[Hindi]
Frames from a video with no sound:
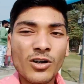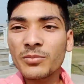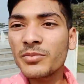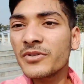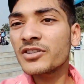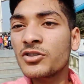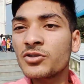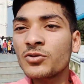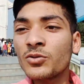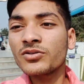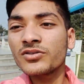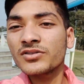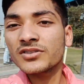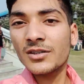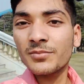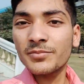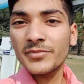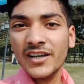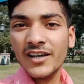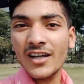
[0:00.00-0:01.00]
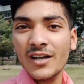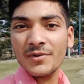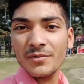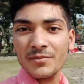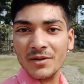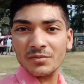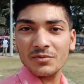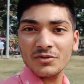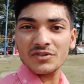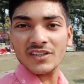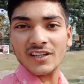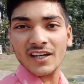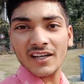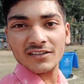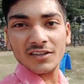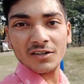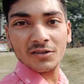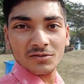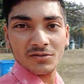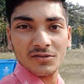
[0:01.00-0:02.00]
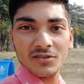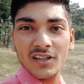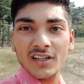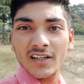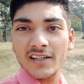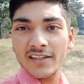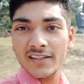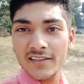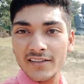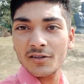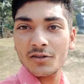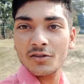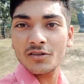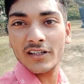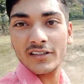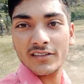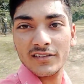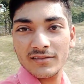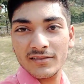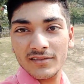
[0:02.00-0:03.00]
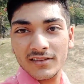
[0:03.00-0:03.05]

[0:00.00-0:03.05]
हो और भी स्टोन सब भी है यहाँ पे मैं आपको दिखाता हूँ ये देखो भाई